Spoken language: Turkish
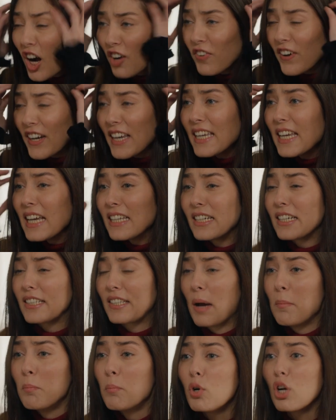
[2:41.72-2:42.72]
kafayı
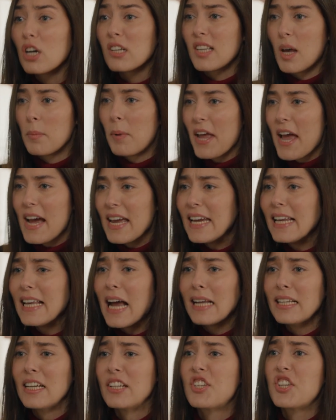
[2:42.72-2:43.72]
yedirten bu kasabaya
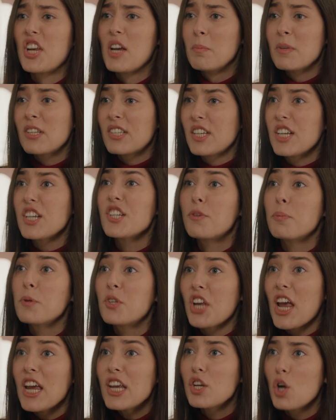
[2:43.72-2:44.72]
ilan edeceğimiz hiçbir
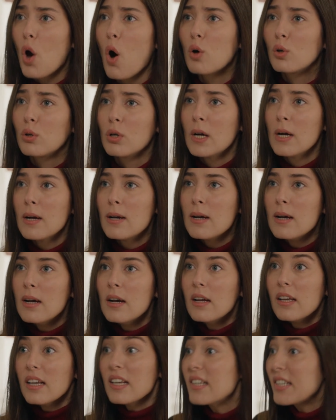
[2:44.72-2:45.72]
şey yok.
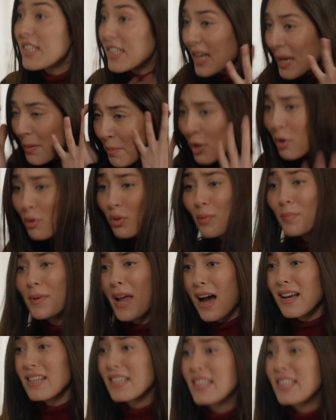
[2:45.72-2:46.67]
İstemiyorum ya,